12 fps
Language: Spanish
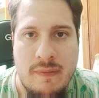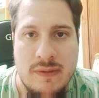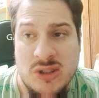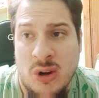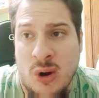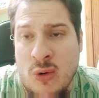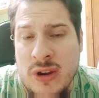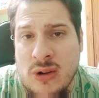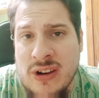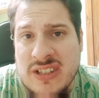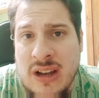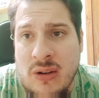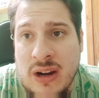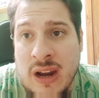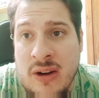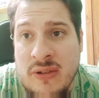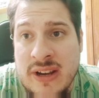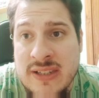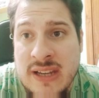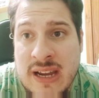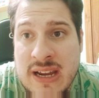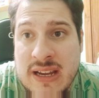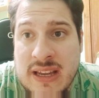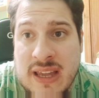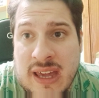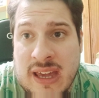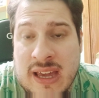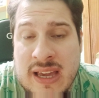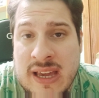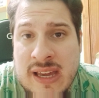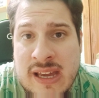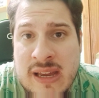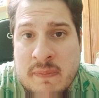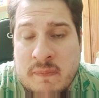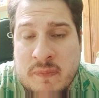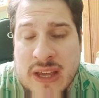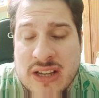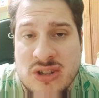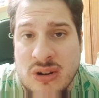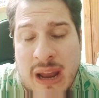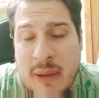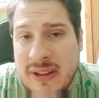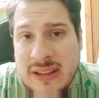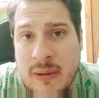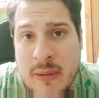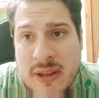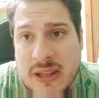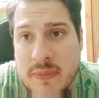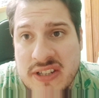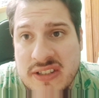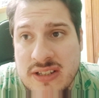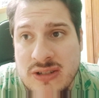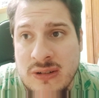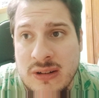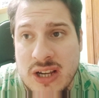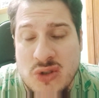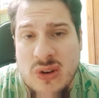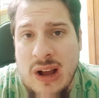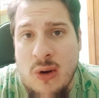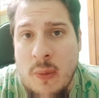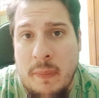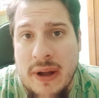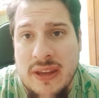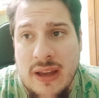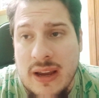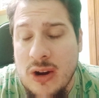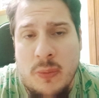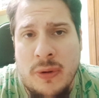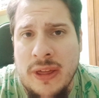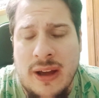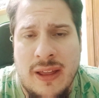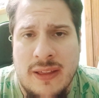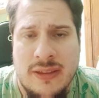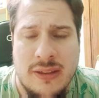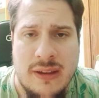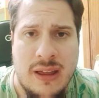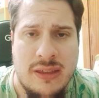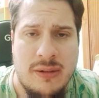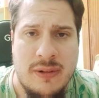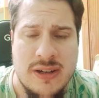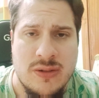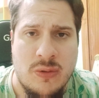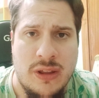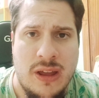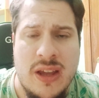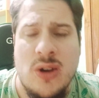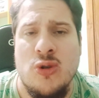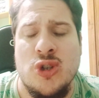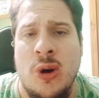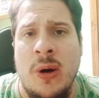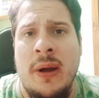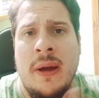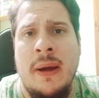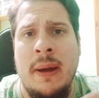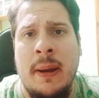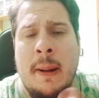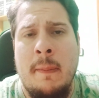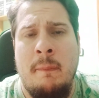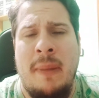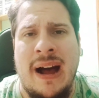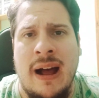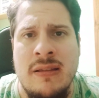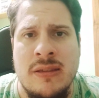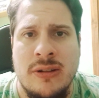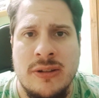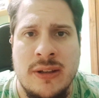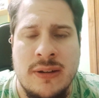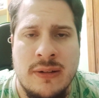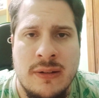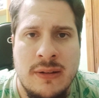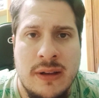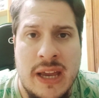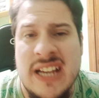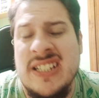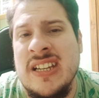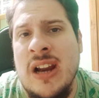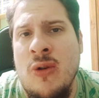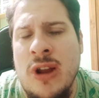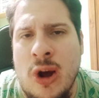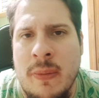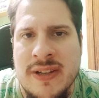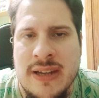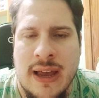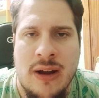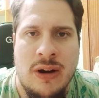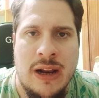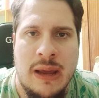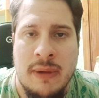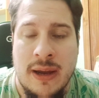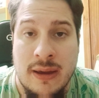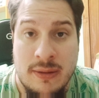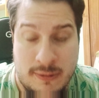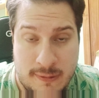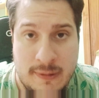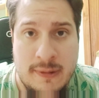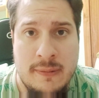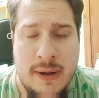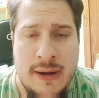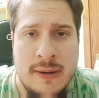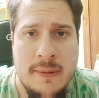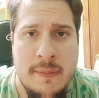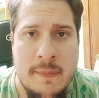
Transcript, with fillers: yo lo único que saco en claro es que, lamentablemente PlayStation es una compañía que no puede garantizar la ciberseguridad, incluso pagando, tío. Ese es el único mensaje con el que me quedo, ¿vale?